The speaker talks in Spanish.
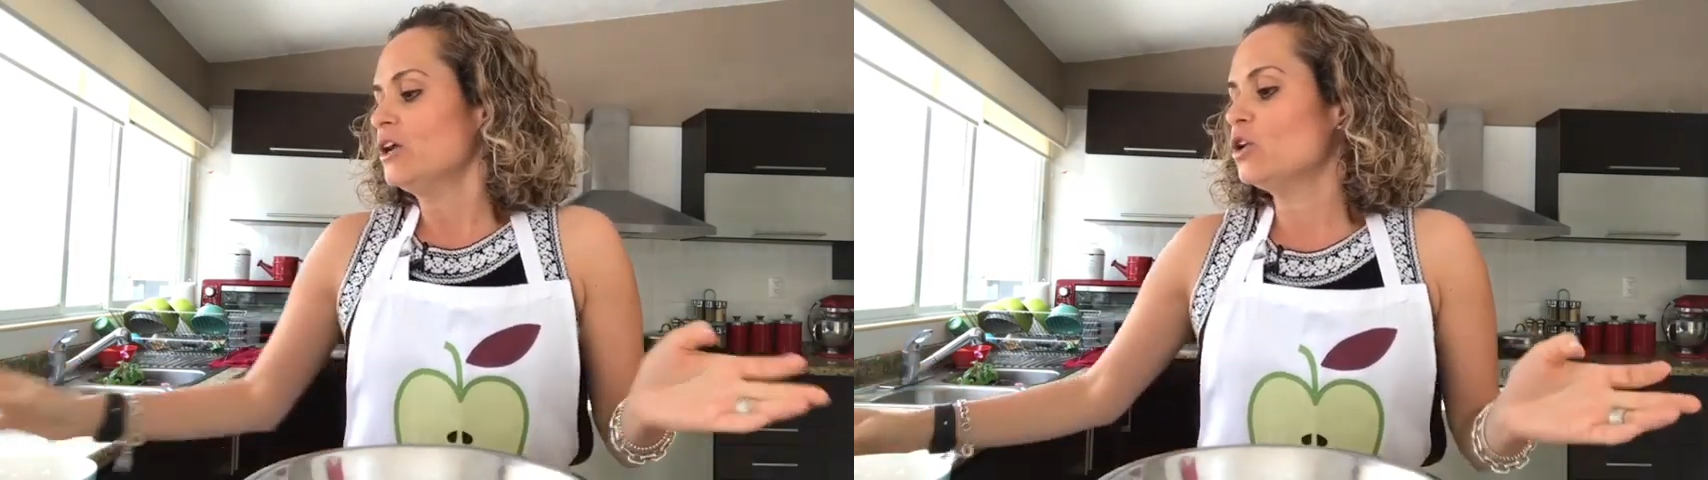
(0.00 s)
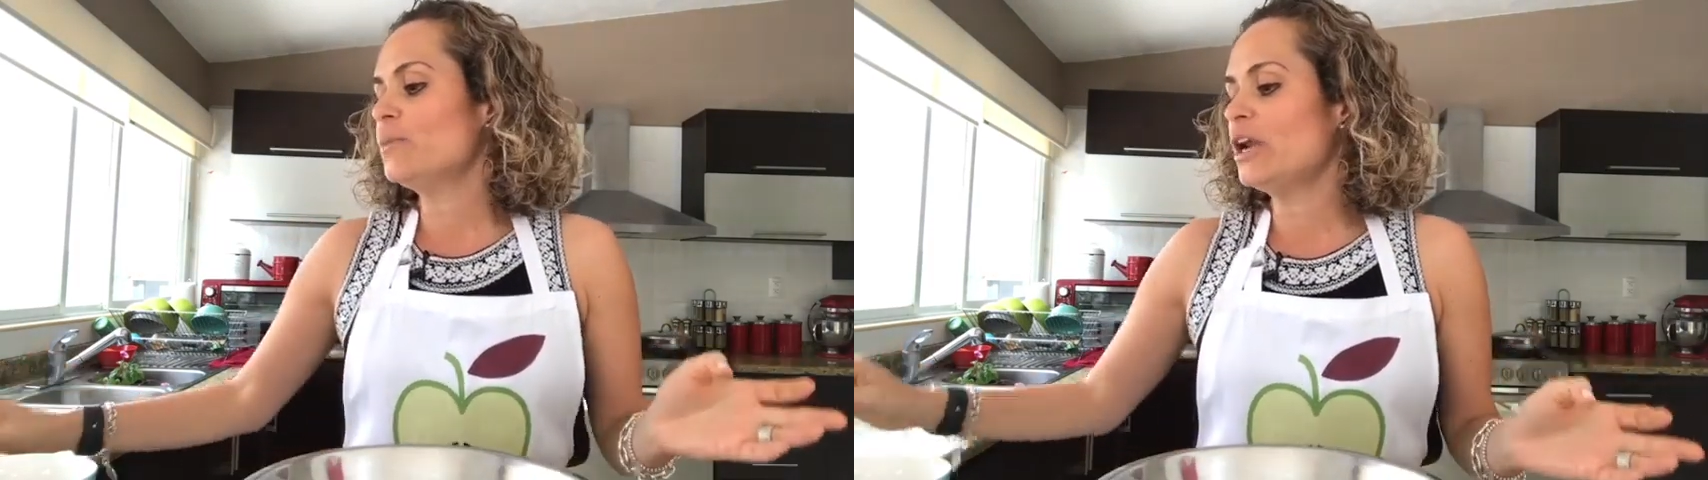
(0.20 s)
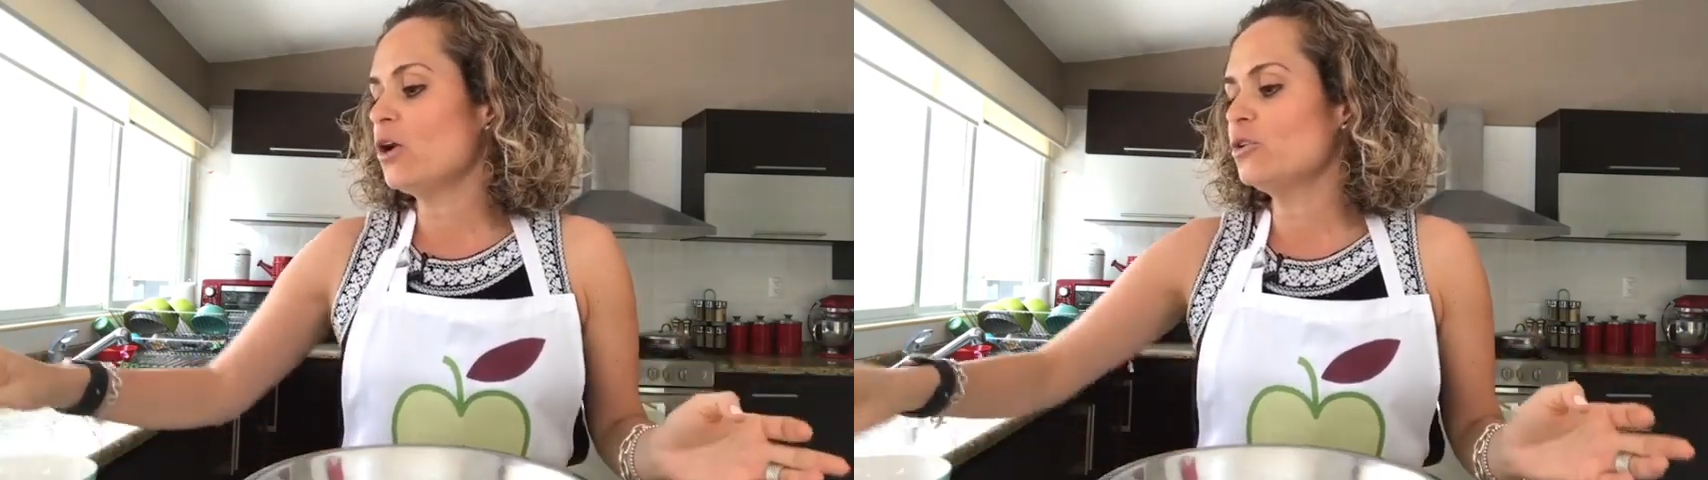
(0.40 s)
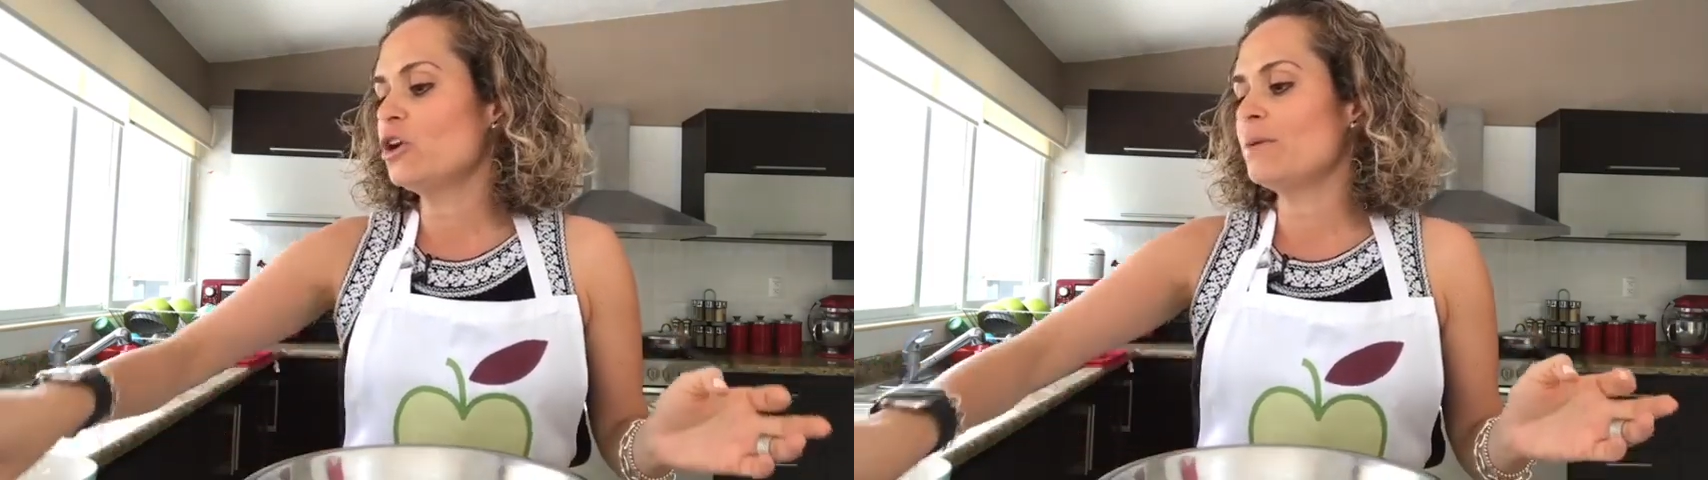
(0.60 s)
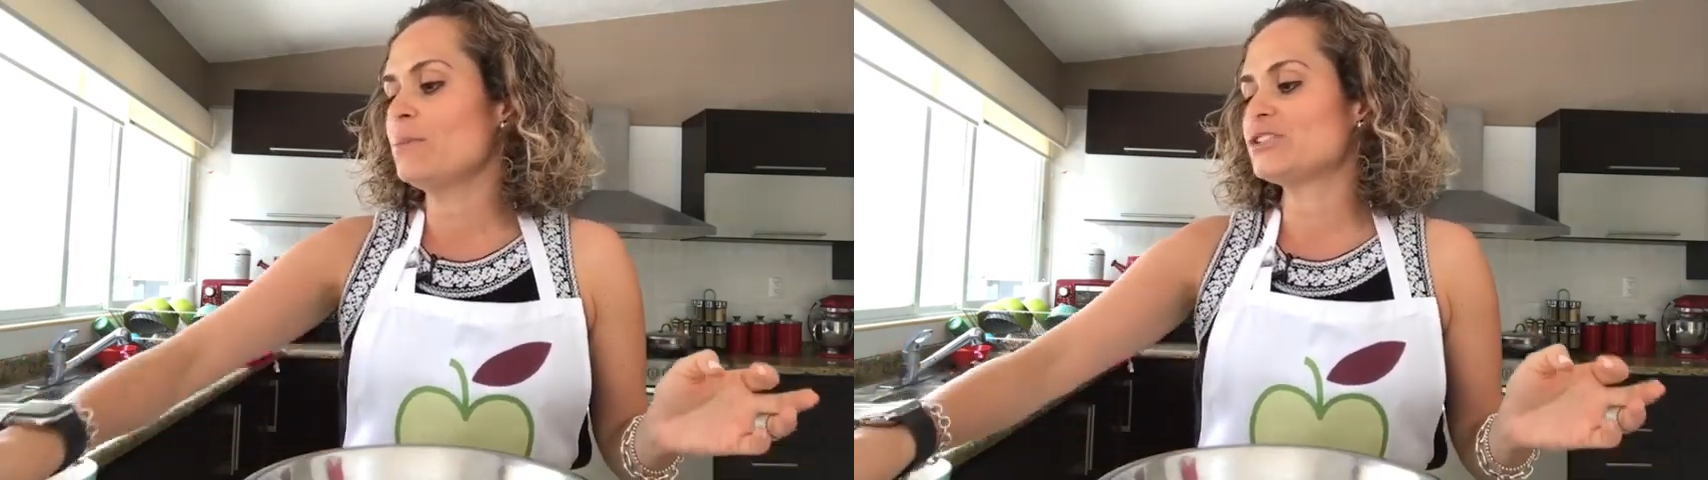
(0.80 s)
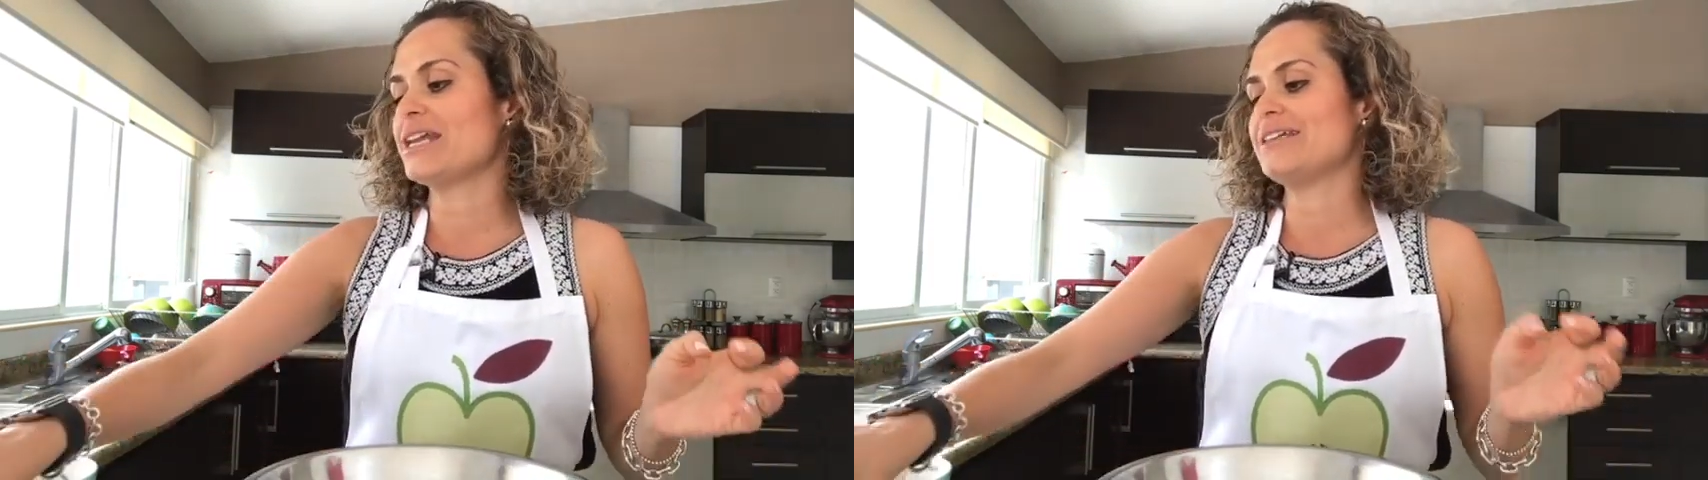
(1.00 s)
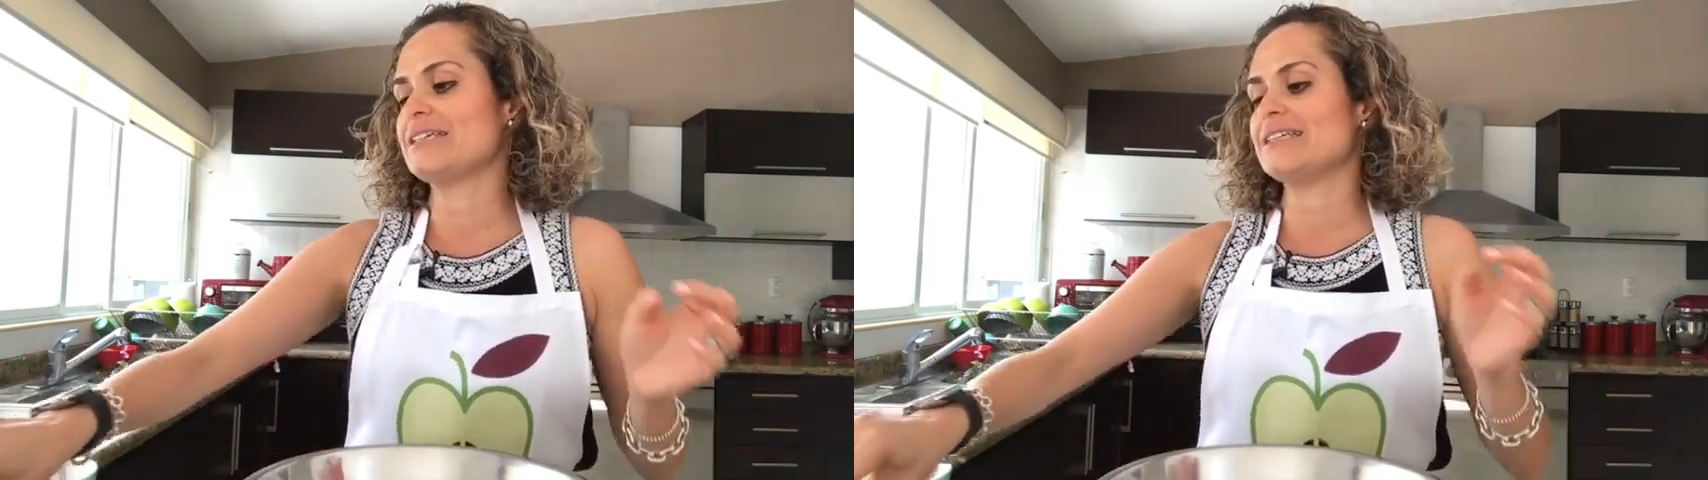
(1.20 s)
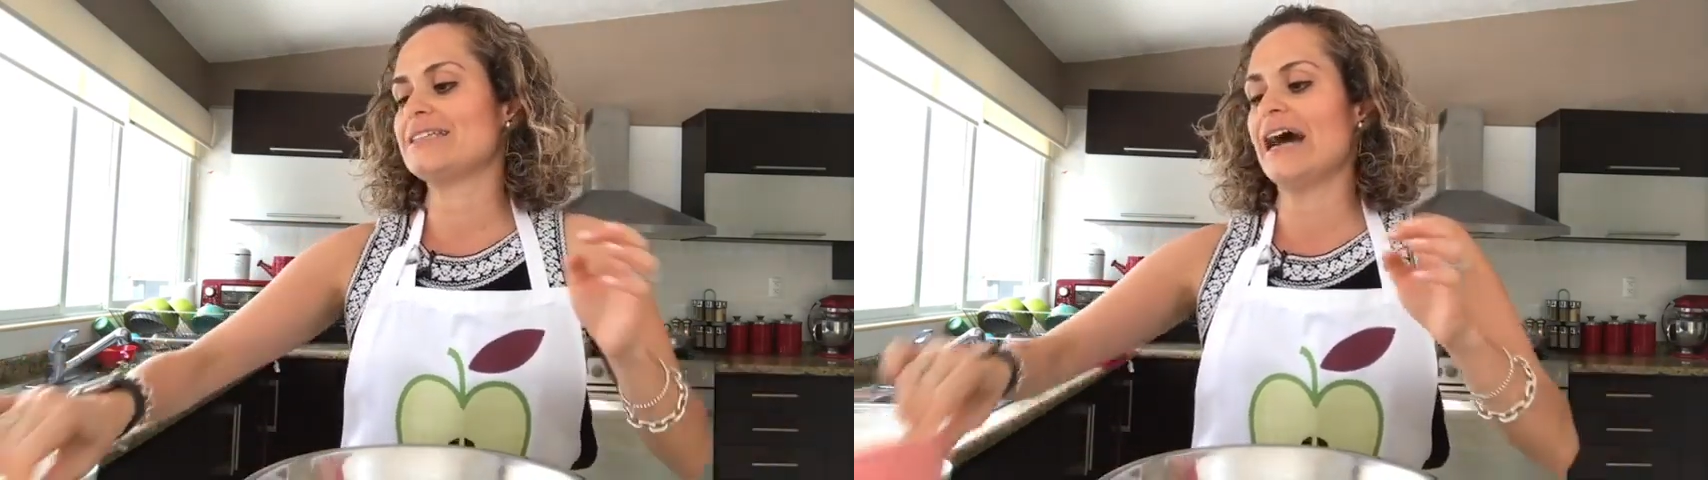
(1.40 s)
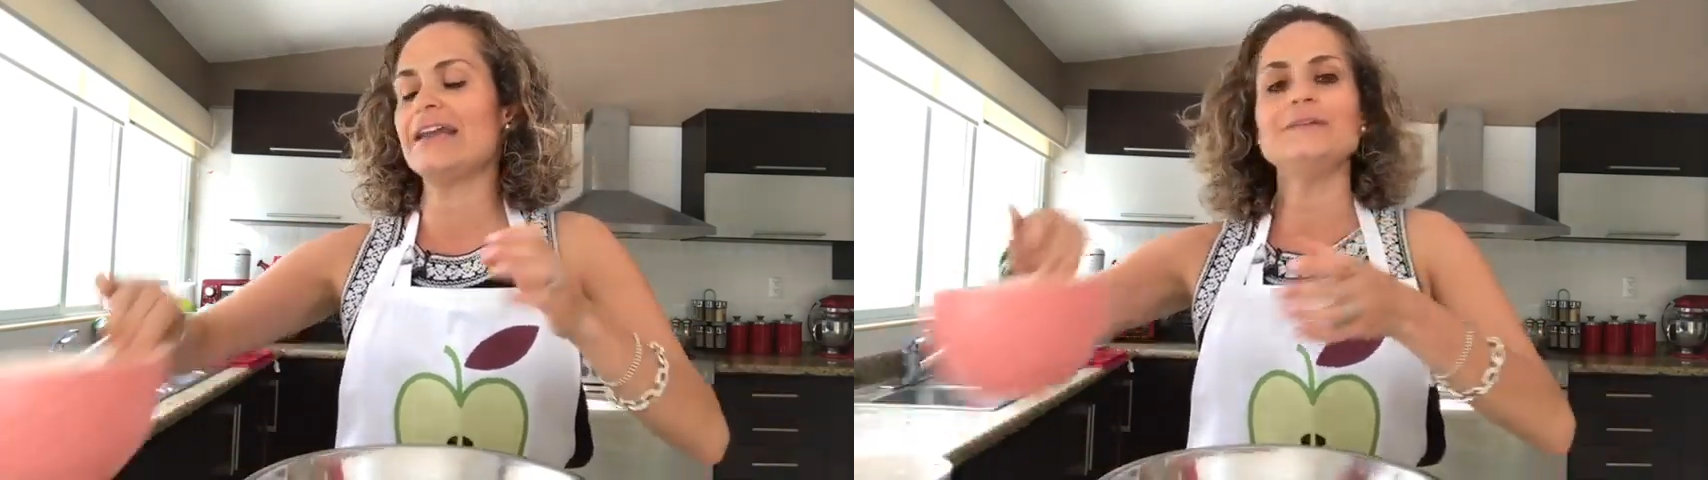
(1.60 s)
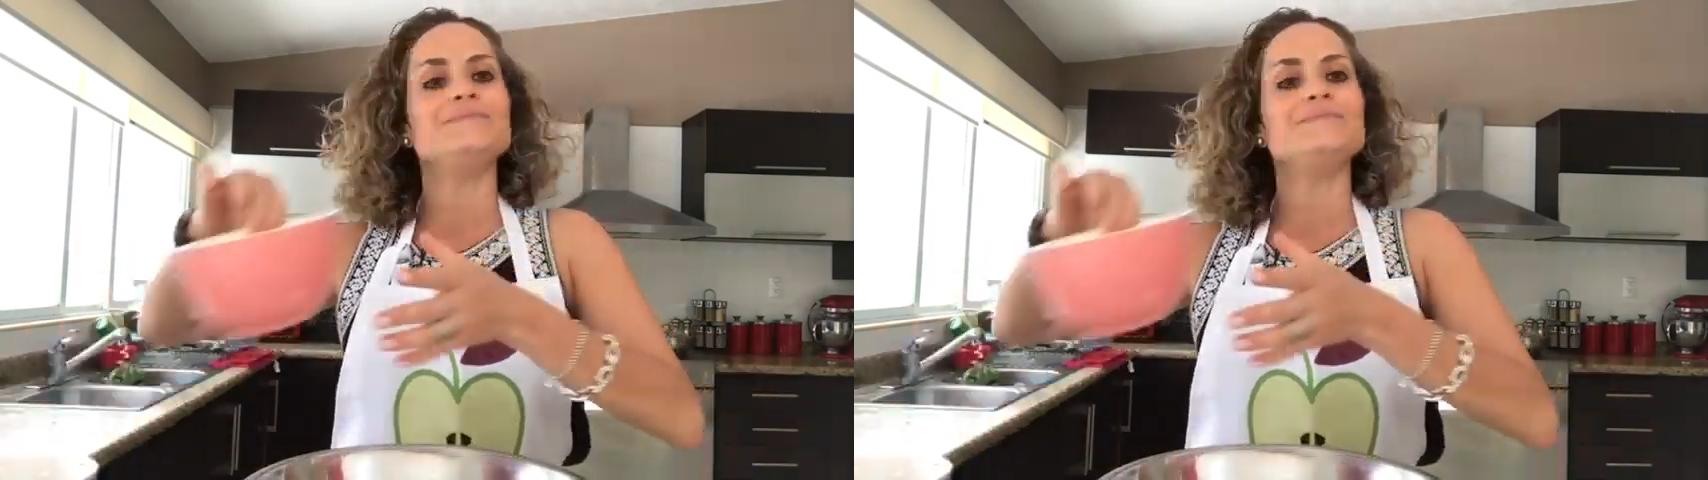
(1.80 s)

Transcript: Número uno, vamos a necesitar